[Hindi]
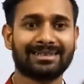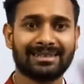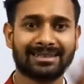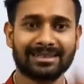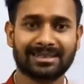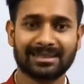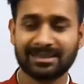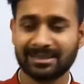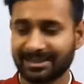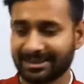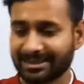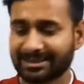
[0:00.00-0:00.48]
से
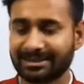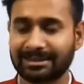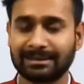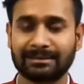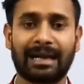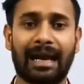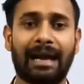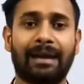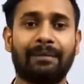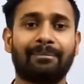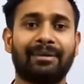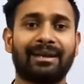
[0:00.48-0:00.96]
जैसे जैसे
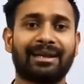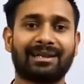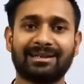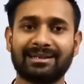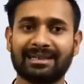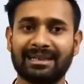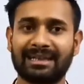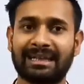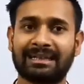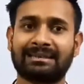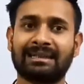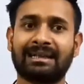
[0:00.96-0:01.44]
टाइम
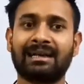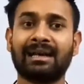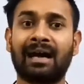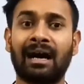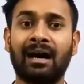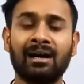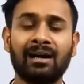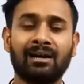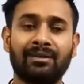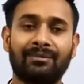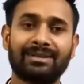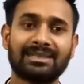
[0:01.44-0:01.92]
निकलता जाता है ना
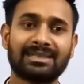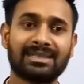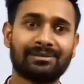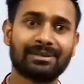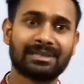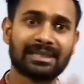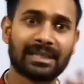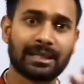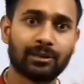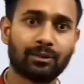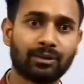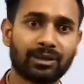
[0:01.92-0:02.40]
वैसे
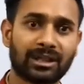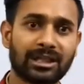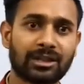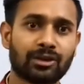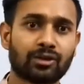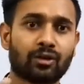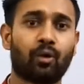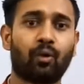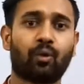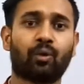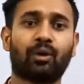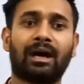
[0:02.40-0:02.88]
वैसे उनकी
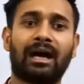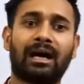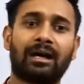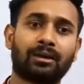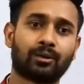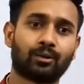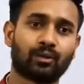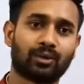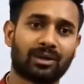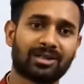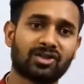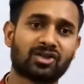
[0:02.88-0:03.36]
जो
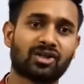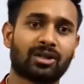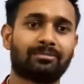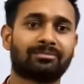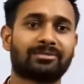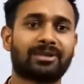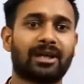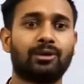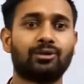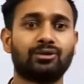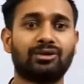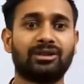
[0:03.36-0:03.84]
अंकुरण
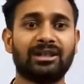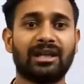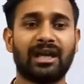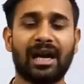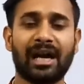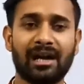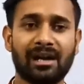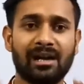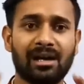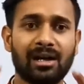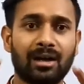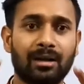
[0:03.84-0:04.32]
क्षमता होती
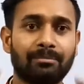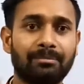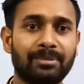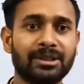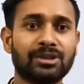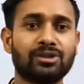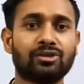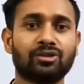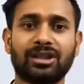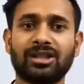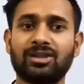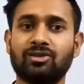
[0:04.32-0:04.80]
है
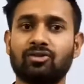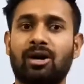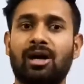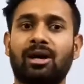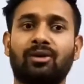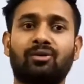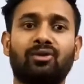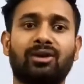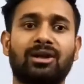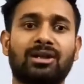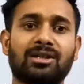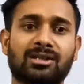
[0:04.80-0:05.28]
बीजों की जो
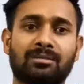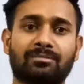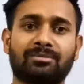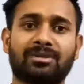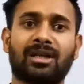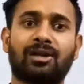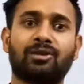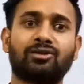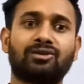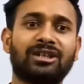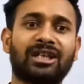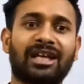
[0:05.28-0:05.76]
अंकुरण
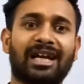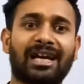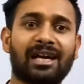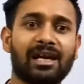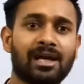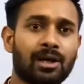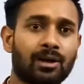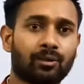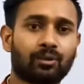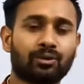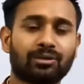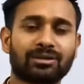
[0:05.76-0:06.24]
क्षमता होती है
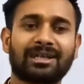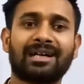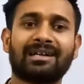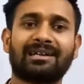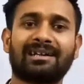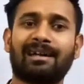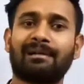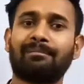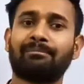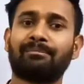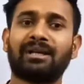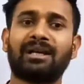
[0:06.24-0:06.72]
उनका
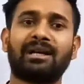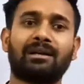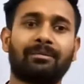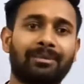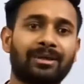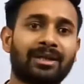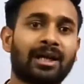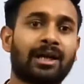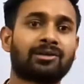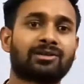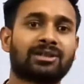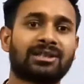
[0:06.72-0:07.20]
टाइम पीरियड
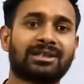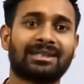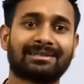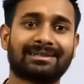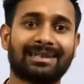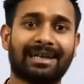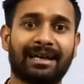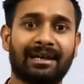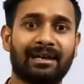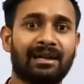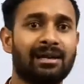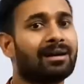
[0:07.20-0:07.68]
भी क्या होता
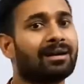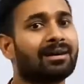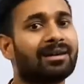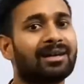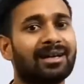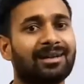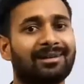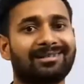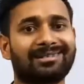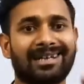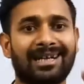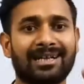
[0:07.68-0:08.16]
जाता है
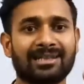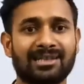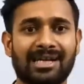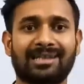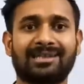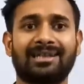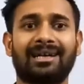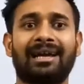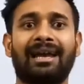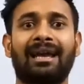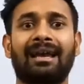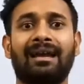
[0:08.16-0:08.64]
घटता
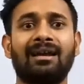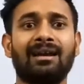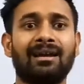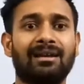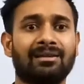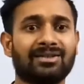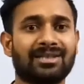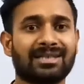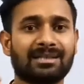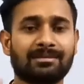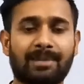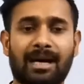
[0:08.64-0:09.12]
जाता है
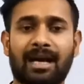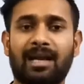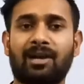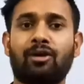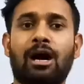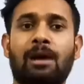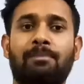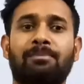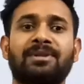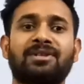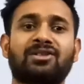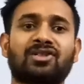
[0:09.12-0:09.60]
जैसे मान लो
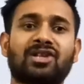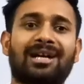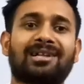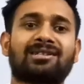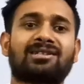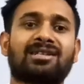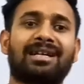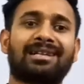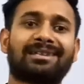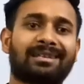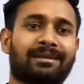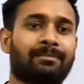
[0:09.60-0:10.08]
आपने चार
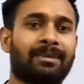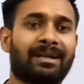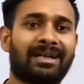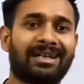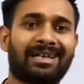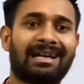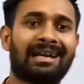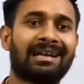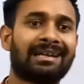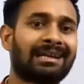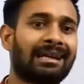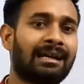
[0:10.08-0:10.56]
साल तक
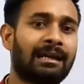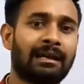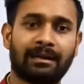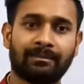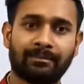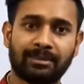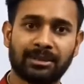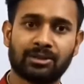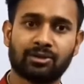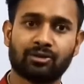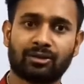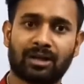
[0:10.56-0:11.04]
भंडारण कर लिया
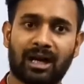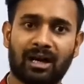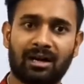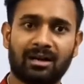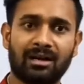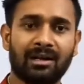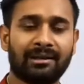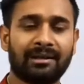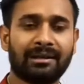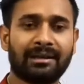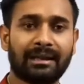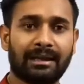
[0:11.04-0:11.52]
बीजों का
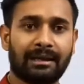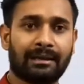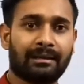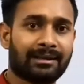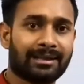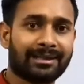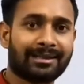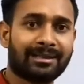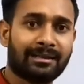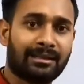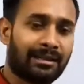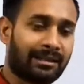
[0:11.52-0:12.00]
ठीक
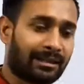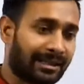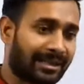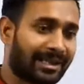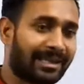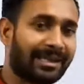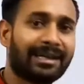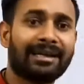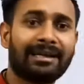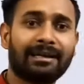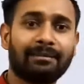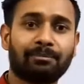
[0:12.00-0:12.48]
है
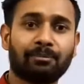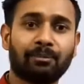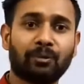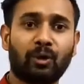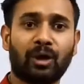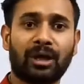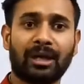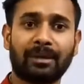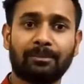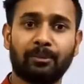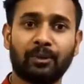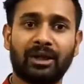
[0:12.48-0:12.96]
रखे हैं
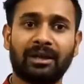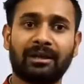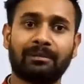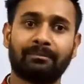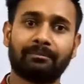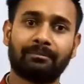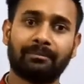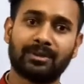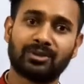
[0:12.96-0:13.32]
पूरे के पूरे